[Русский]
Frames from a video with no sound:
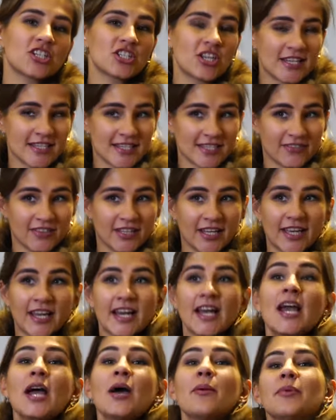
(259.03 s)
женственной.
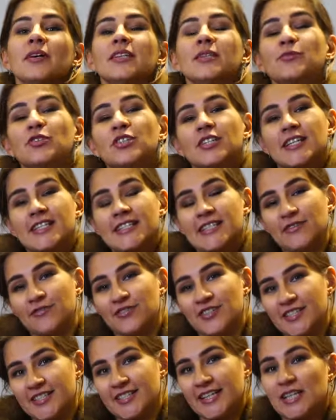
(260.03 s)
Поэтому если
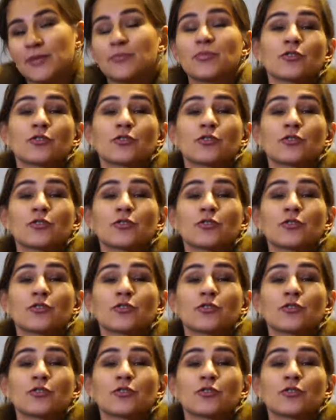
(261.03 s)
в изделии